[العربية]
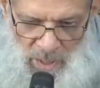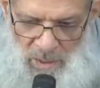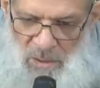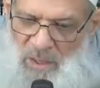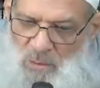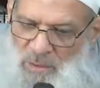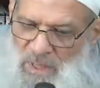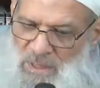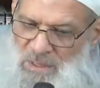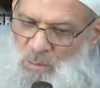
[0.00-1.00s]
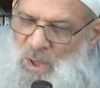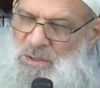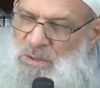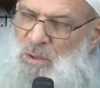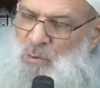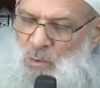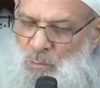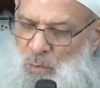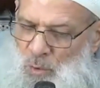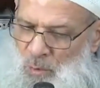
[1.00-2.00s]
أرذل الناس
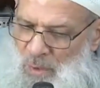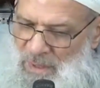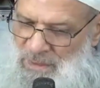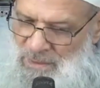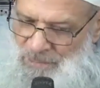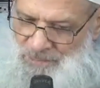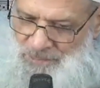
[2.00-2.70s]
وأسقطهم مروءة